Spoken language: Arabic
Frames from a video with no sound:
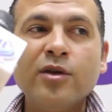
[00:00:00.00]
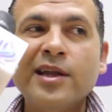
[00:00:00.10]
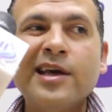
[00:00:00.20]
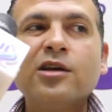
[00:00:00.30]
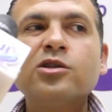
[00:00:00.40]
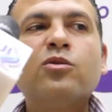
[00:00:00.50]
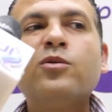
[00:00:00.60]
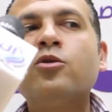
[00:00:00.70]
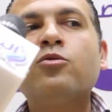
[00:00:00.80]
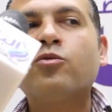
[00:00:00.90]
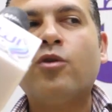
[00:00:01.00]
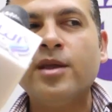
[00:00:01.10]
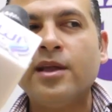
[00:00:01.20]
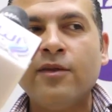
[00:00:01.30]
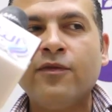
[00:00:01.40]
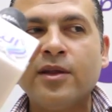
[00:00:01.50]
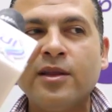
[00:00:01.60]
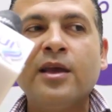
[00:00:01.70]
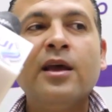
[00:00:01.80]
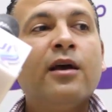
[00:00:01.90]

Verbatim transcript: جنيه خصموا منهم 400 الف جنيه